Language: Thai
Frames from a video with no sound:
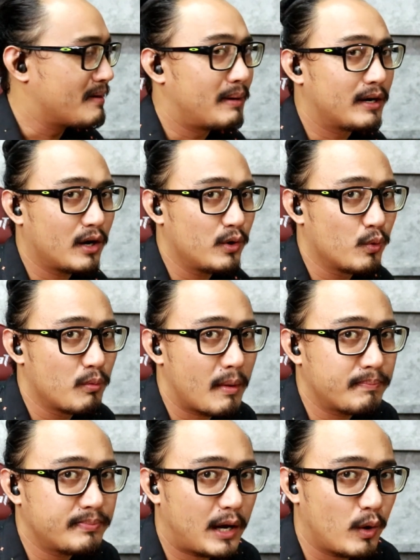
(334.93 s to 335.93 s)
มันก็ดูแบ
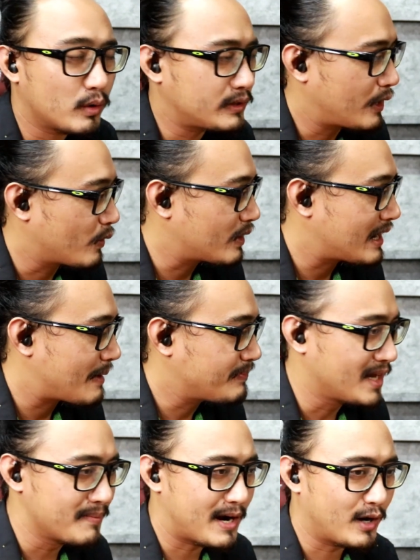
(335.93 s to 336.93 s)
บตลกตลกนะครับ
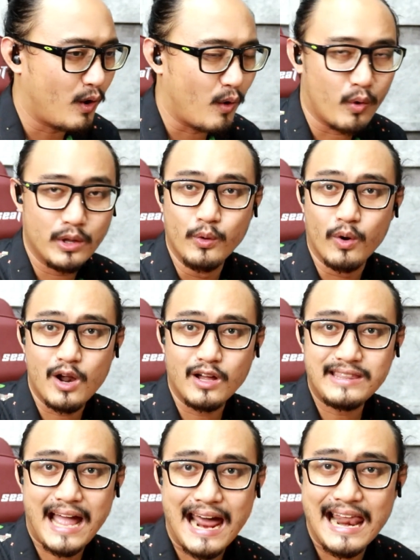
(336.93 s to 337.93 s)
เดินไปข้างนอกคนหัวเราะ
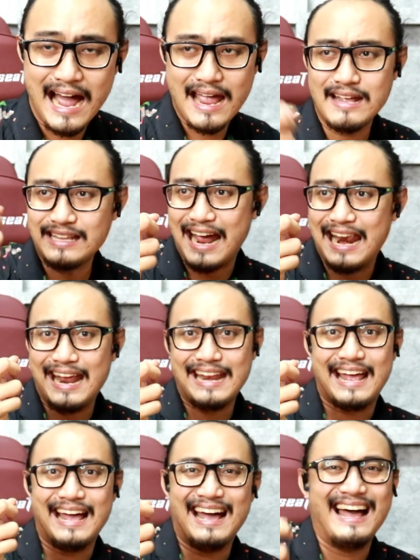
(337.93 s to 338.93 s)
ตายเลยเฮ้ยใส่อะไร
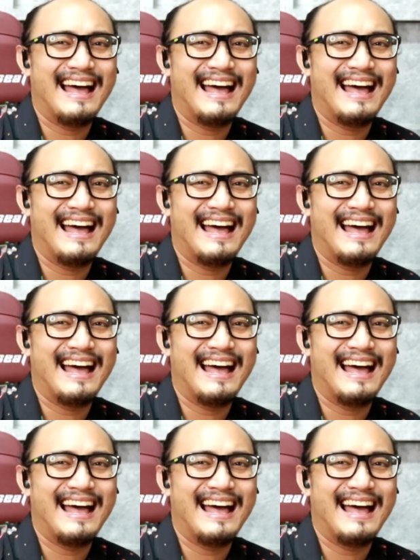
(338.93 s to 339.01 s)
เนี่ย